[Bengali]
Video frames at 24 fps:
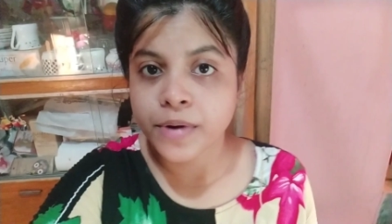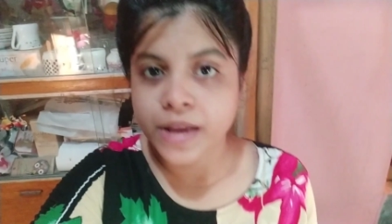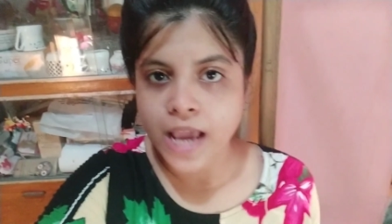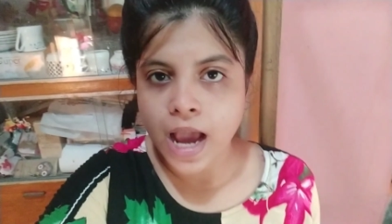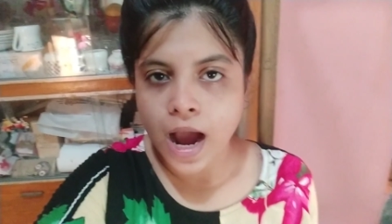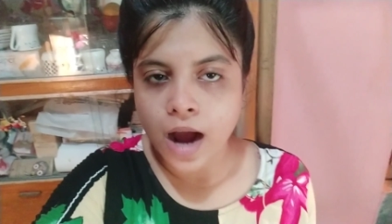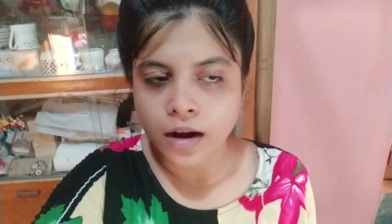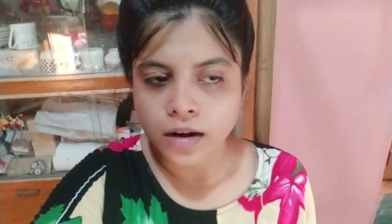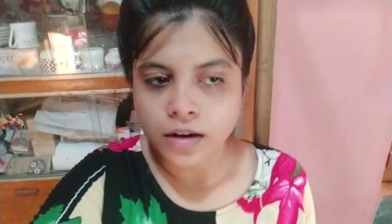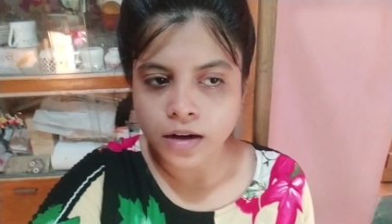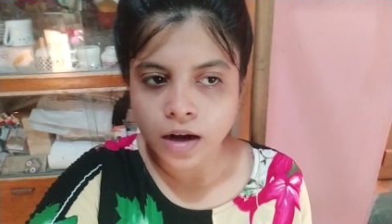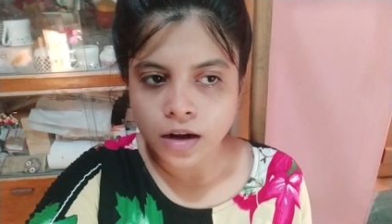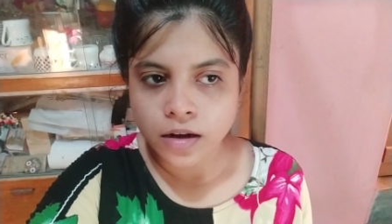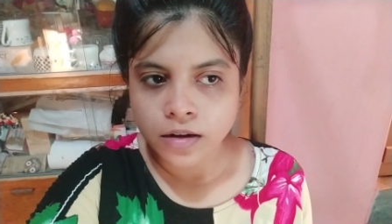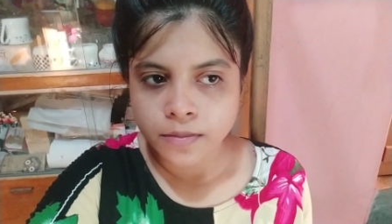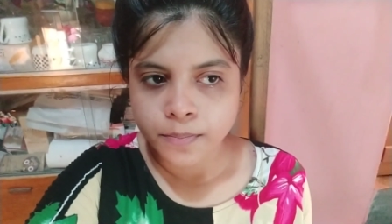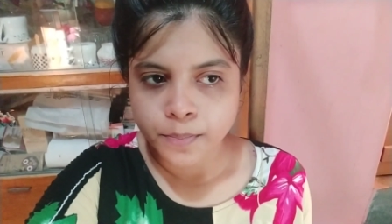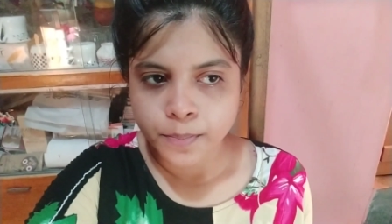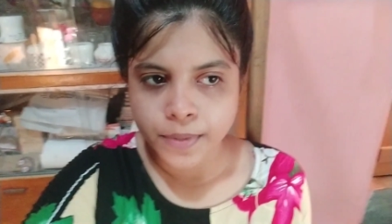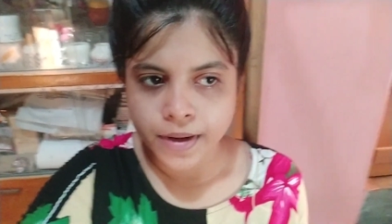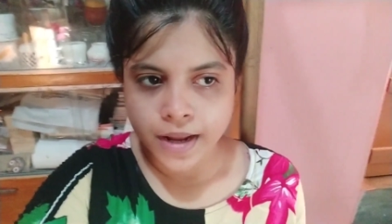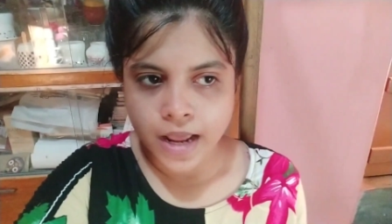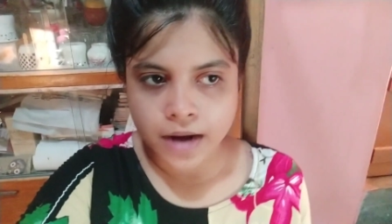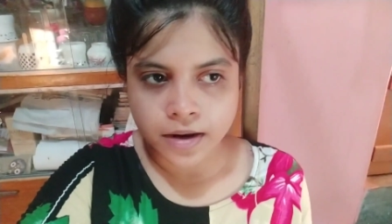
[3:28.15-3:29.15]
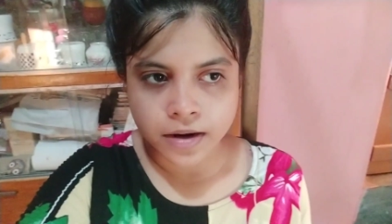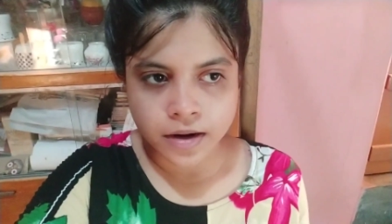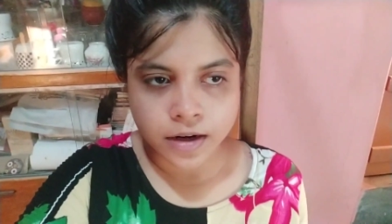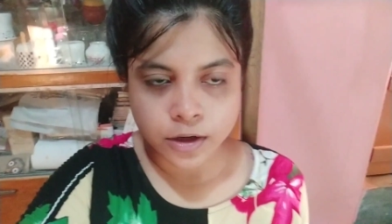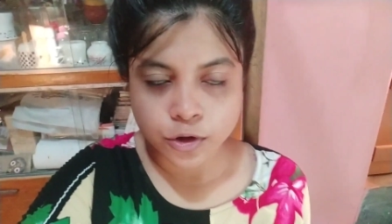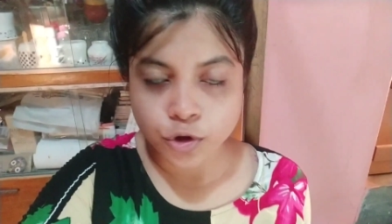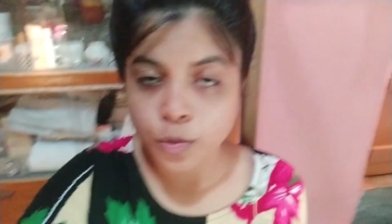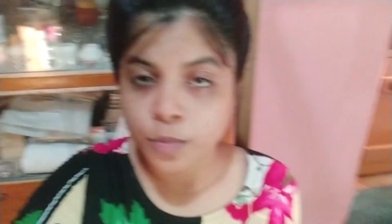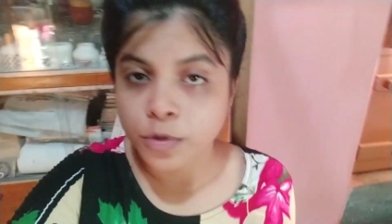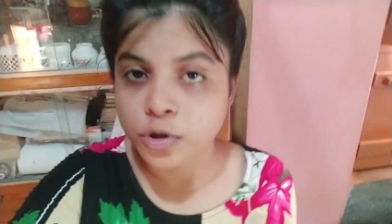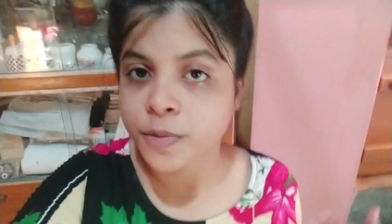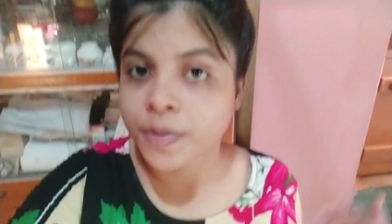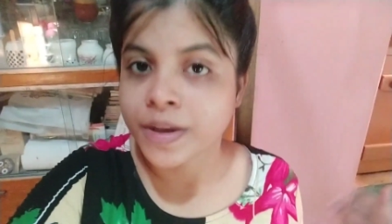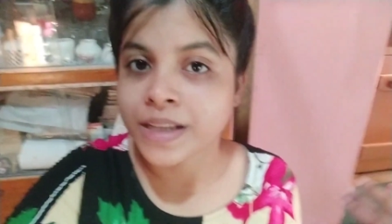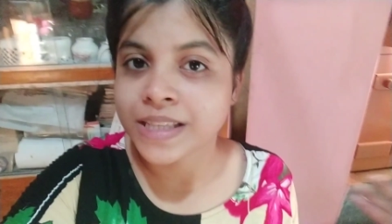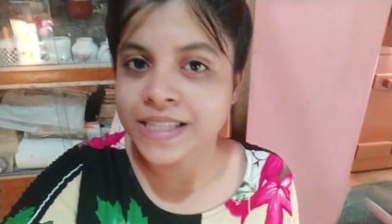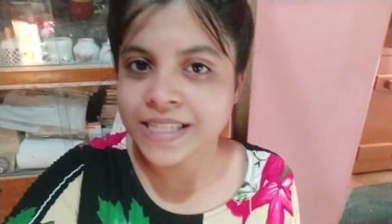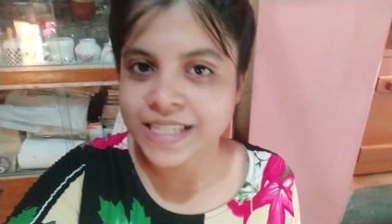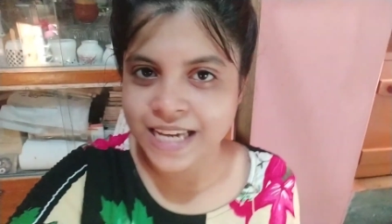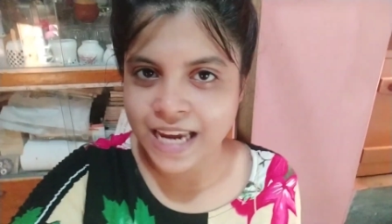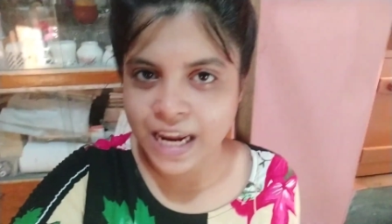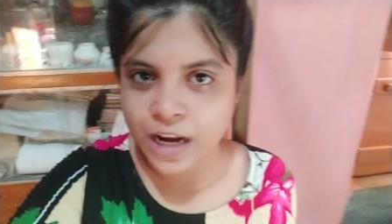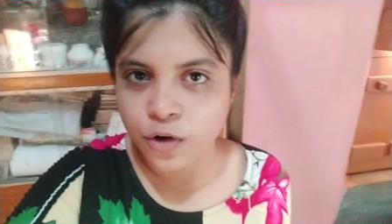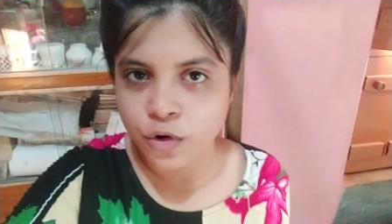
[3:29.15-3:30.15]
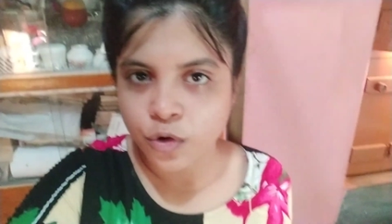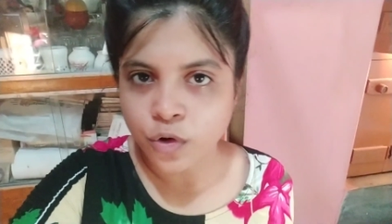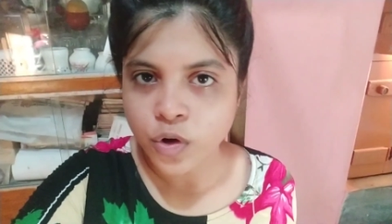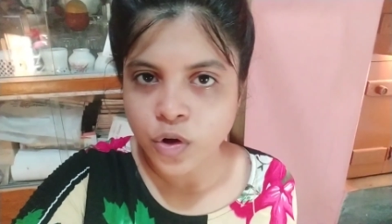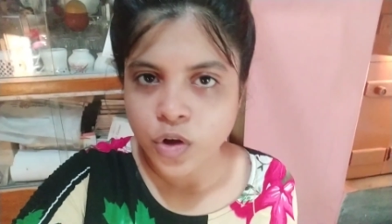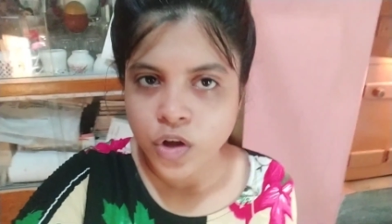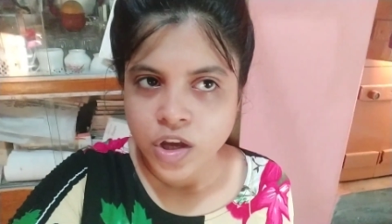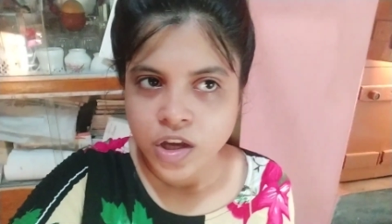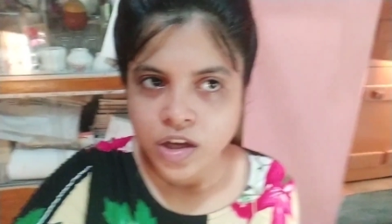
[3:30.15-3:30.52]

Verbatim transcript: প্রিয়াঙ্কা প্রিয়াঙ্কাকে তোমরা সবাই চেনো